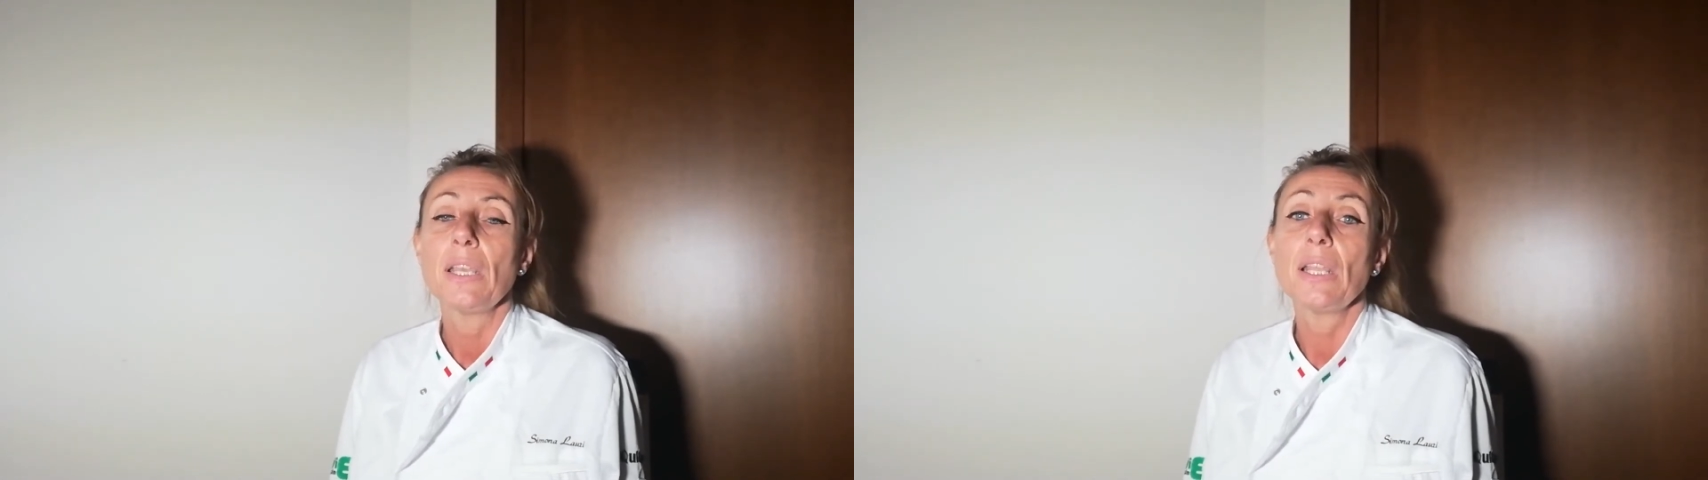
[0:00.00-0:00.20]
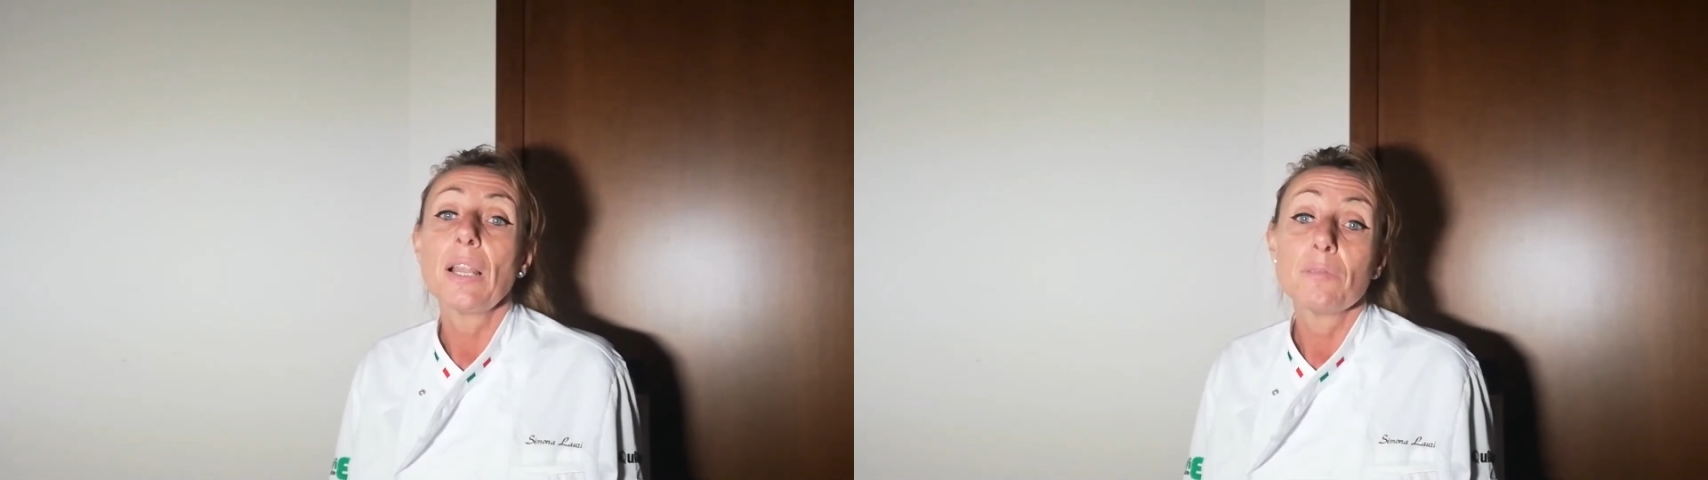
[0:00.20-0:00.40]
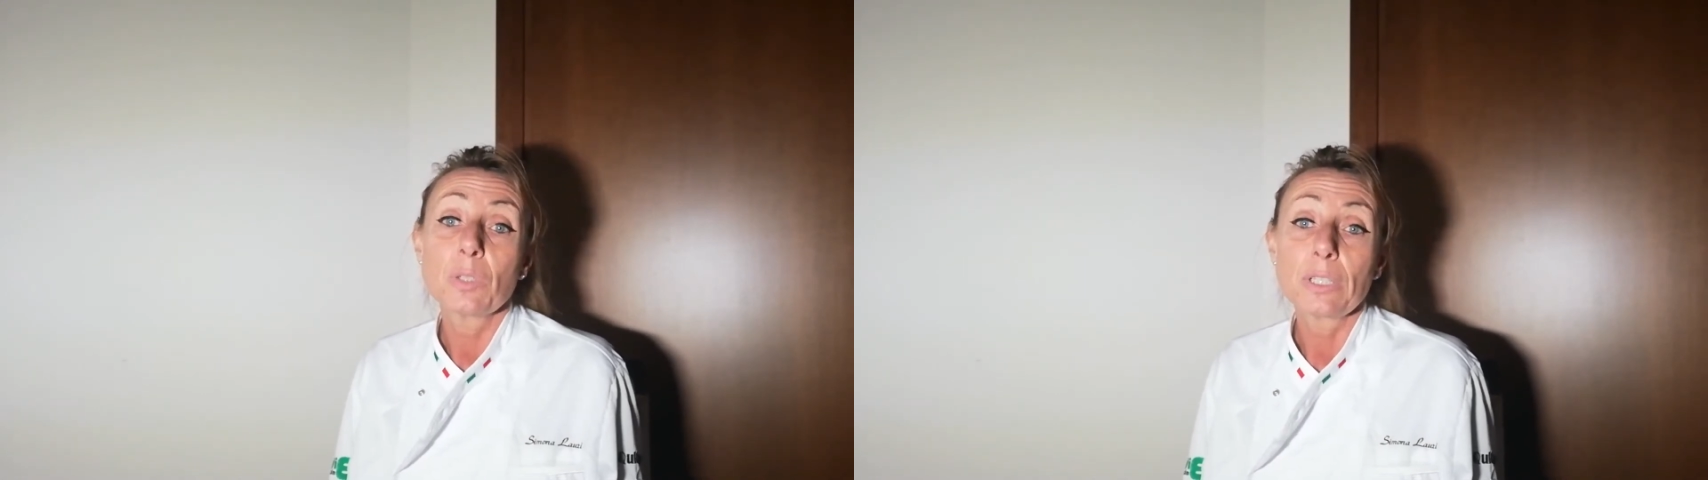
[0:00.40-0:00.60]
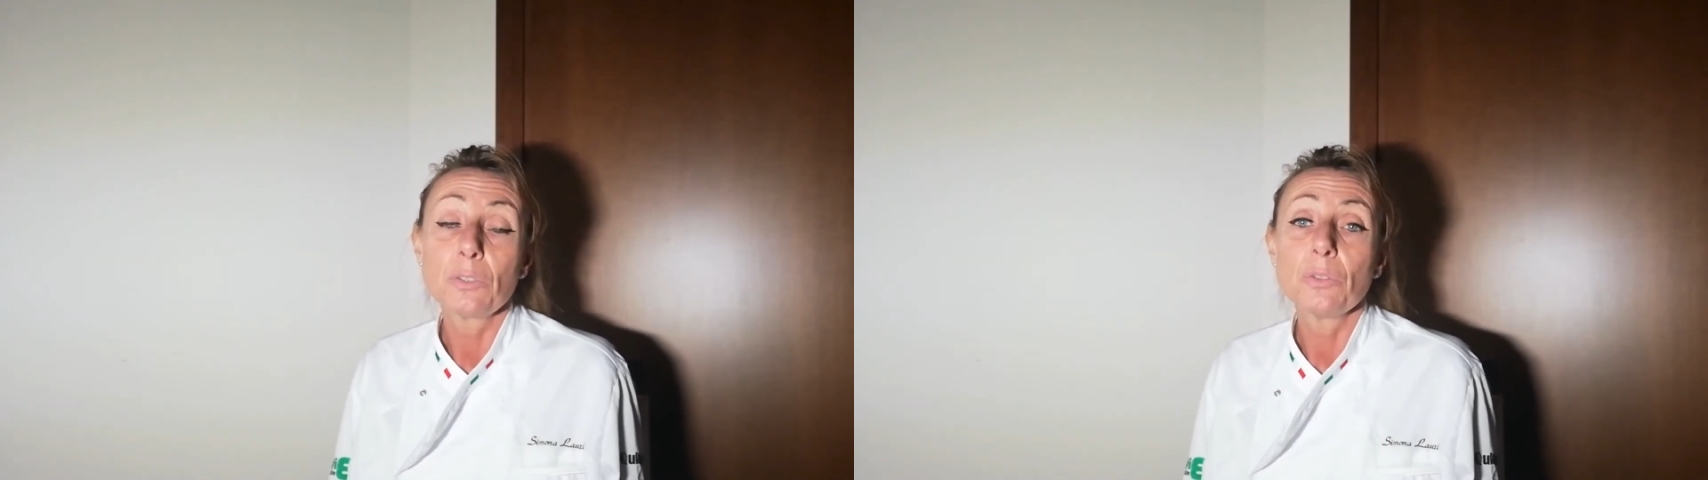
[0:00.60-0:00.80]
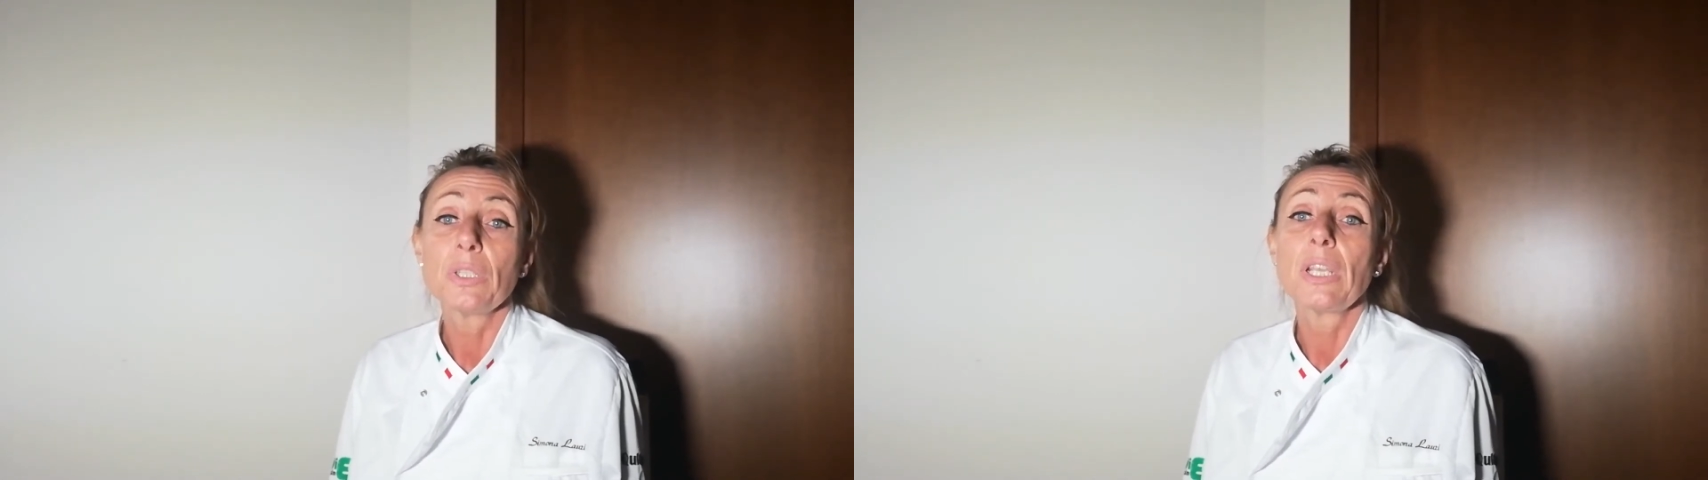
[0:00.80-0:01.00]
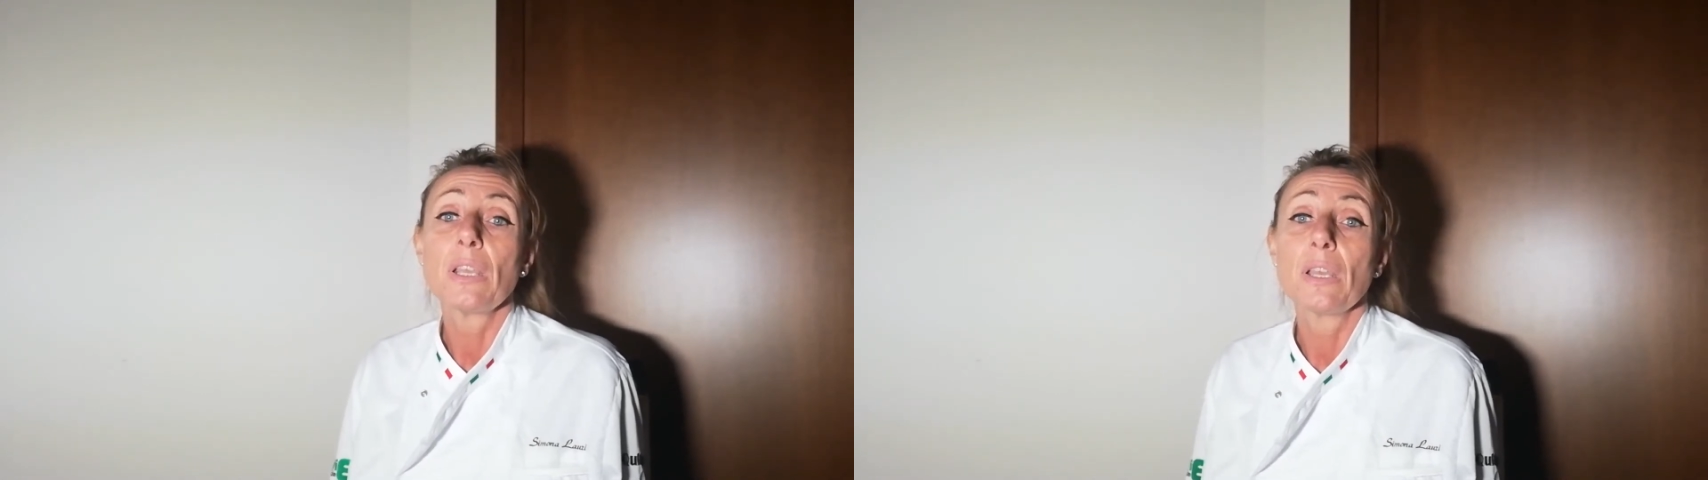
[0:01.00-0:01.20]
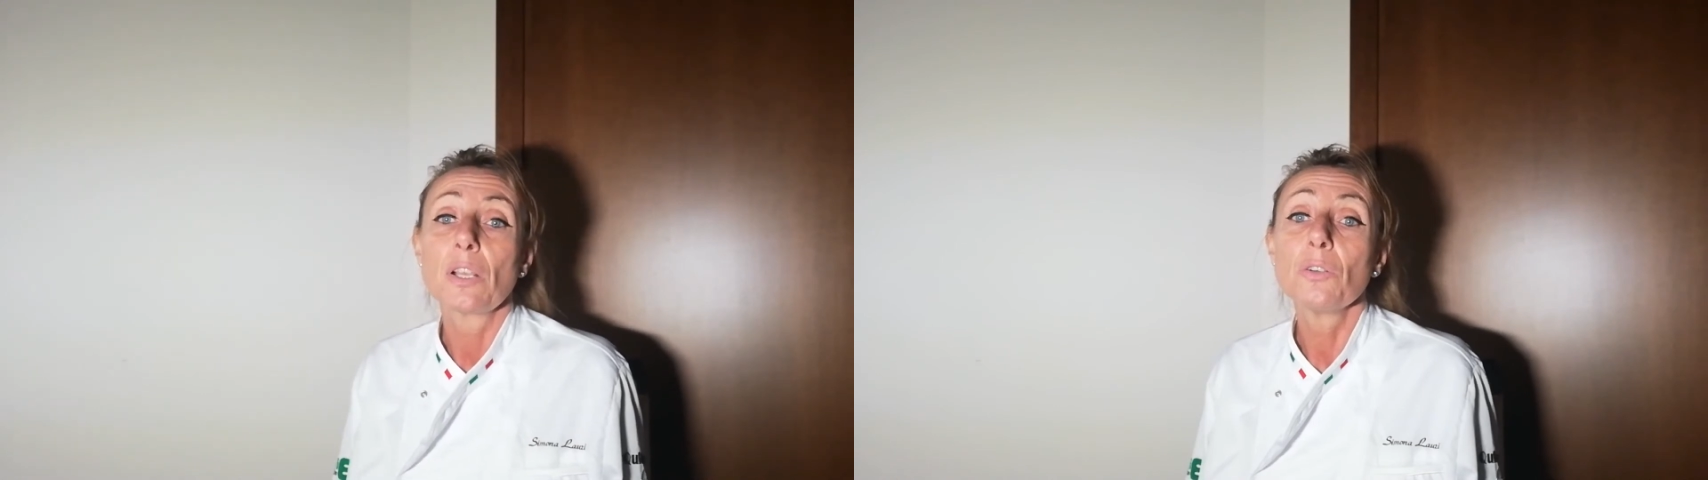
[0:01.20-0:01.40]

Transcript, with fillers: i lavoratori eh,